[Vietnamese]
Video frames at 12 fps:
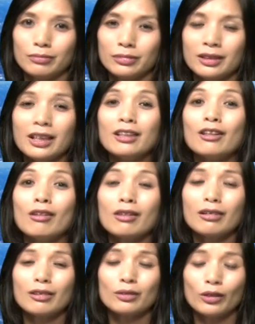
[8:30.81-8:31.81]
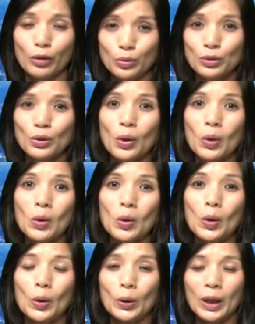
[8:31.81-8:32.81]
chỉ có thiểu số
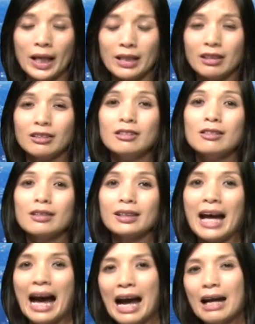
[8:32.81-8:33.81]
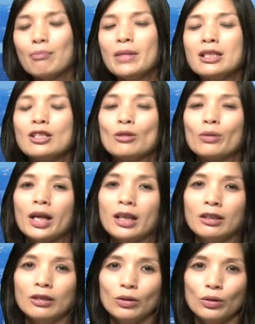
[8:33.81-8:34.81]
là những nước đã bị chịu cái
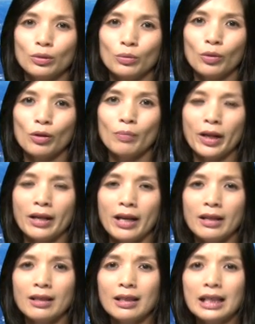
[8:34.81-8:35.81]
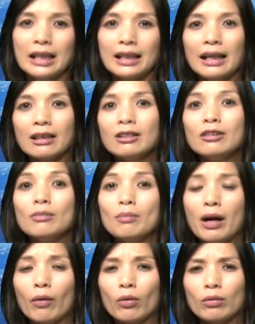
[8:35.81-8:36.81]
ảnh hưởng của Trung Quốc mà đến các nước
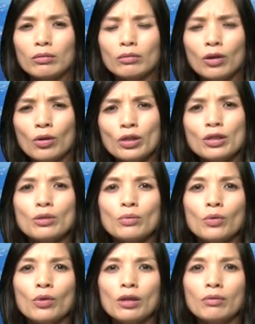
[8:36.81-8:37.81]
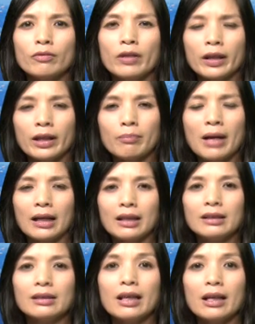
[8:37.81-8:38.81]
mà đối với Trung Quốc về cái mặt
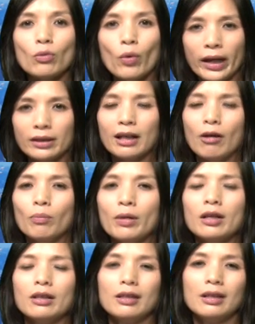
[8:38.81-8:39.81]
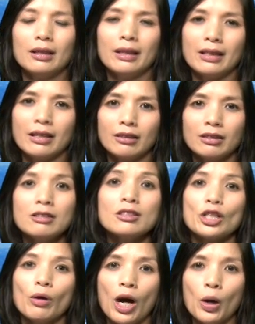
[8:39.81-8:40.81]
kinh tế quan trọng đó là những nước
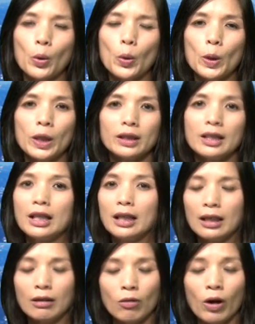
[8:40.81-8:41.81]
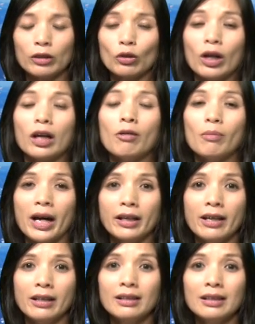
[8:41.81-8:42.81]
châu Âu thì hoàn toàn không ai
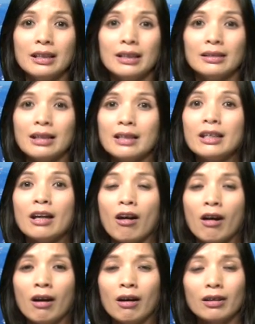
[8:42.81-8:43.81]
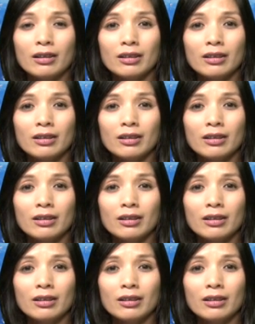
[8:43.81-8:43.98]
đến tại vì họ